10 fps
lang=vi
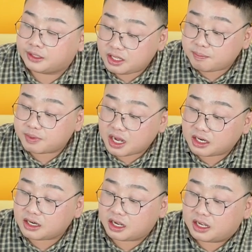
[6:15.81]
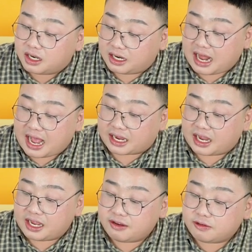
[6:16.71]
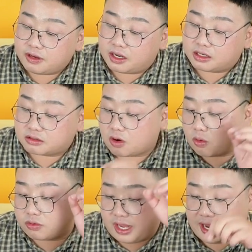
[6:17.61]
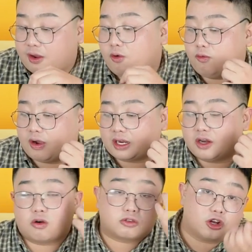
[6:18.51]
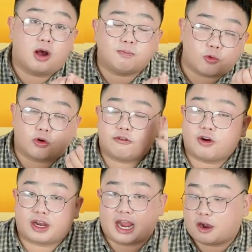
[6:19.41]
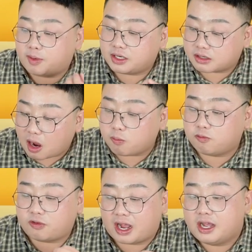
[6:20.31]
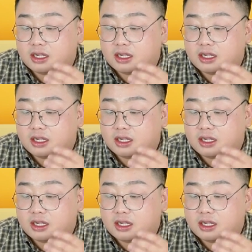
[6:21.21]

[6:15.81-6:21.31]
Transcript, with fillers: Tiếp đến á, là cái độ dẻo và cái độ xốp của cái phần gạo bên trong, và